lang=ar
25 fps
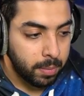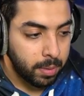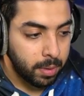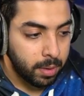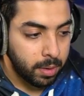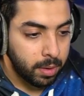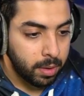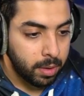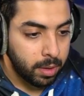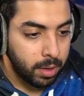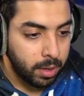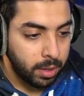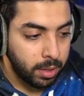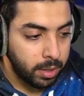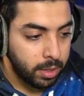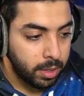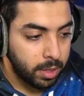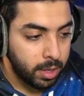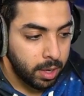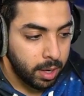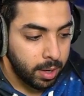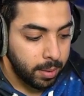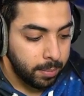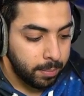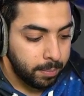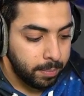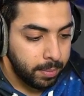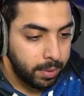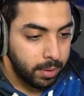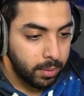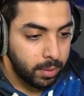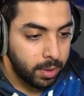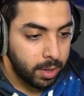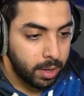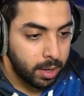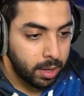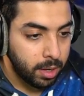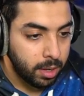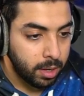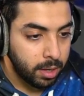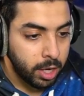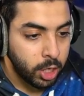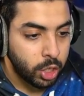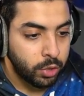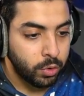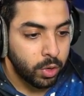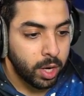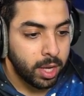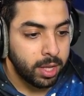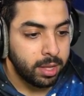آه، الحين اعبي ولا لا اي
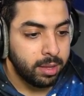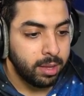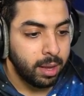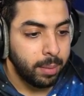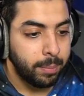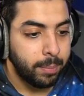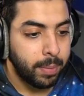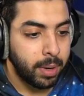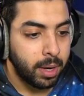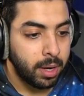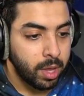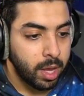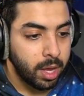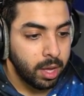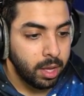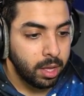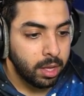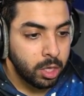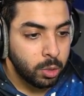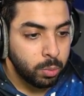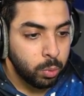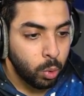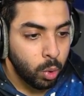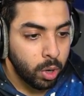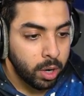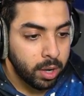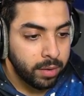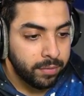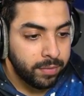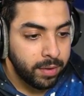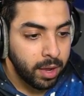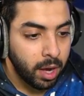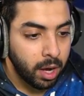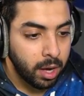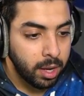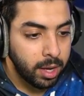شو قاعد يتعبى صح ايش بوقف لا